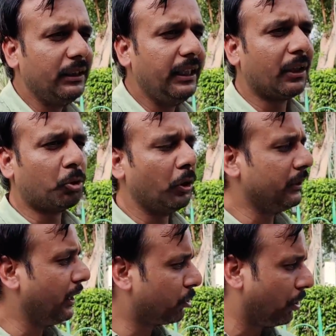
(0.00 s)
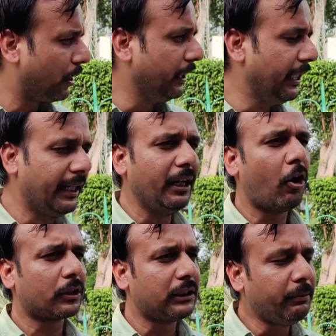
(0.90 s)
ये तो ये तो ईडी e
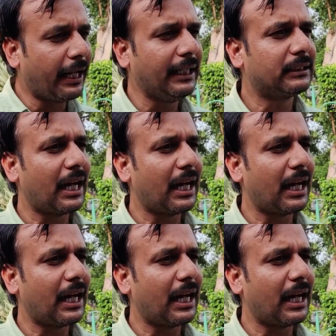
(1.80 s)
और सीबीआई की